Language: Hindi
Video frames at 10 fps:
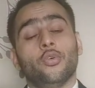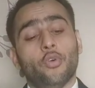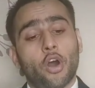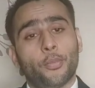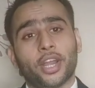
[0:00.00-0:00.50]

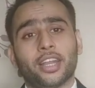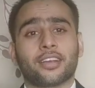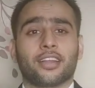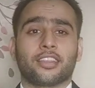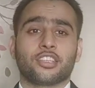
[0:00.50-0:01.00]
वो
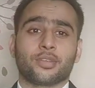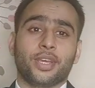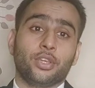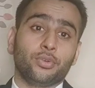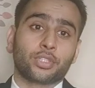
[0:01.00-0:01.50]
ऑपरेट करते
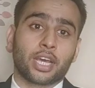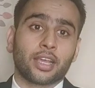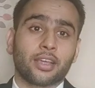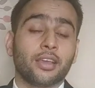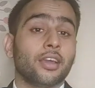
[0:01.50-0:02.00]
समय यूज
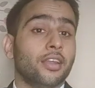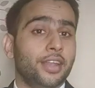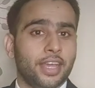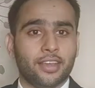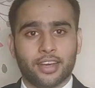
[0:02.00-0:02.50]
करेंगे
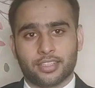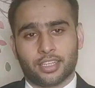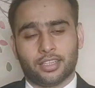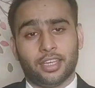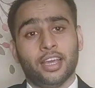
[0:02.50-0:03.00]
नहीं कर
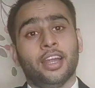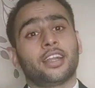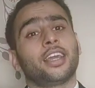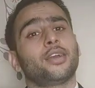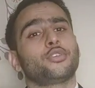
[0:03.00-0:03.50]
सकते
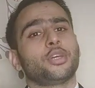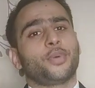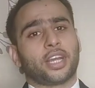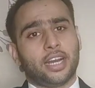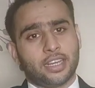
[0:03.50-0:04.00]
ठीक उसी
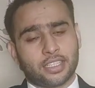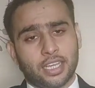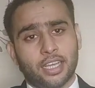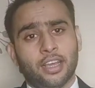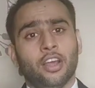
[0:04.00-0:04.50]
प्रकार से